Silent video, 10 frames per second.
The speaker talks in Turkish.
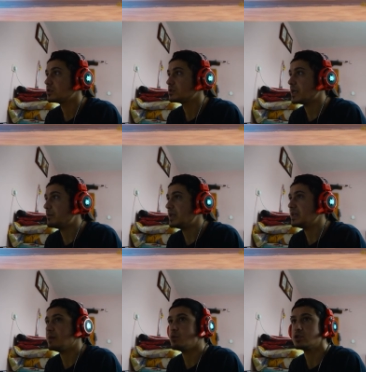Sen beni
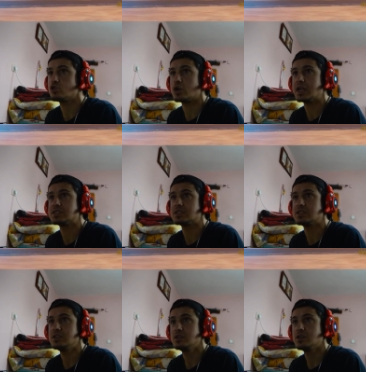niye bu kadar
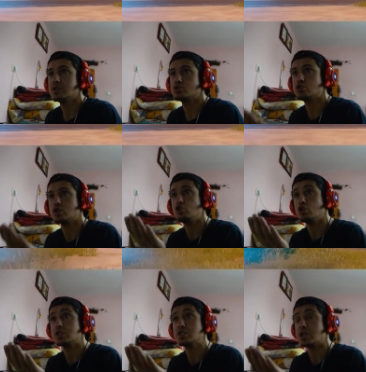uğraştırdın? Şurada
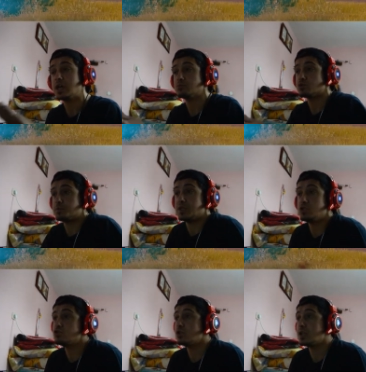dört kişi kalmış.
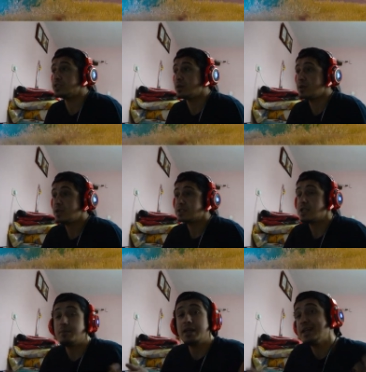Birinci olacağım.
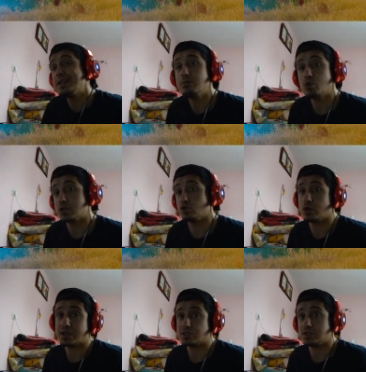Sen beni neden bu kadar
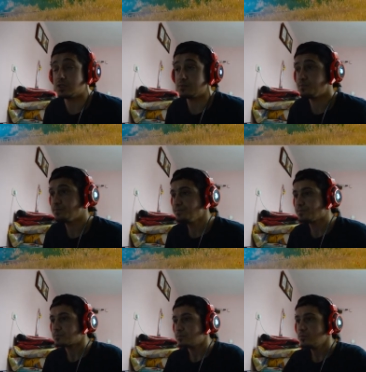uğraştırdın?
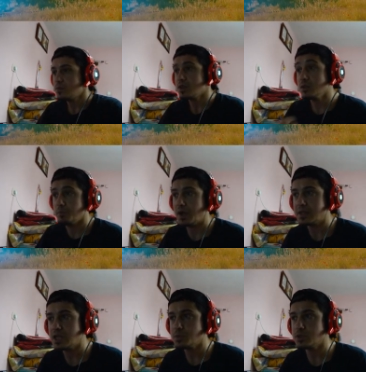
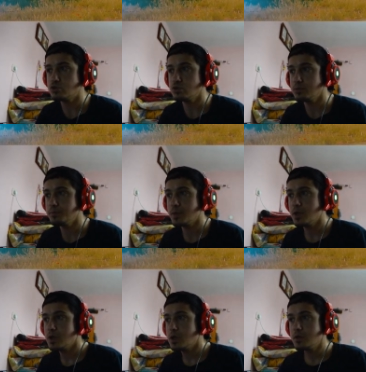Bandaj basıyorum.
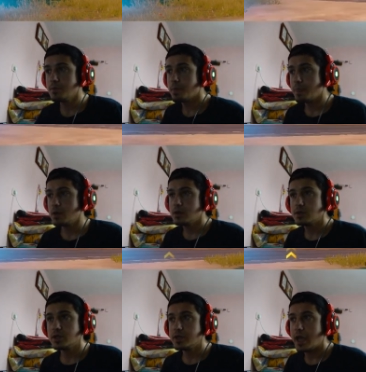
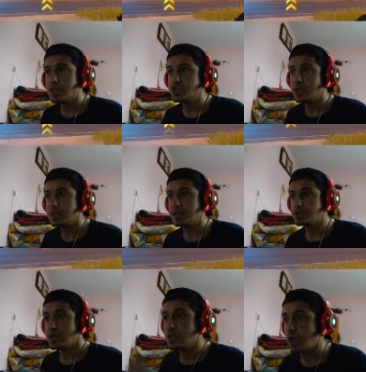Heyecanlı
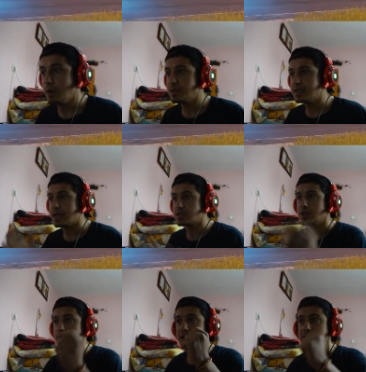heyecanlı tam
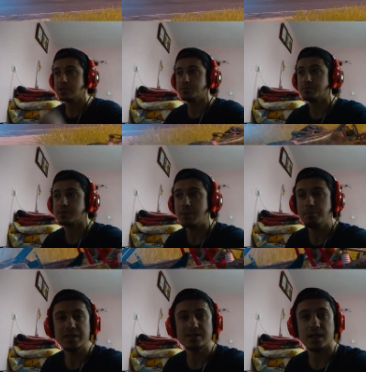giderken bandaj tam
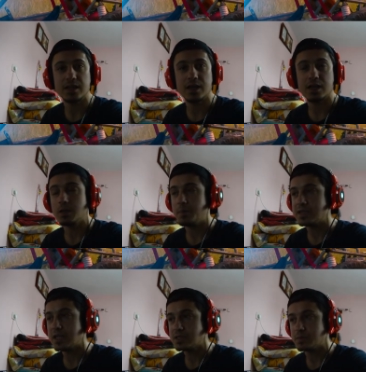bir saniye kala
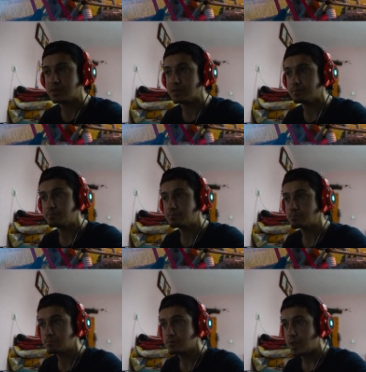bandaj bitti.
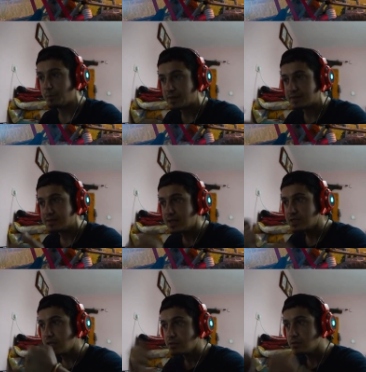Ya bitti
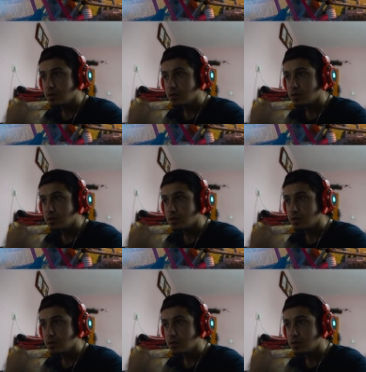derken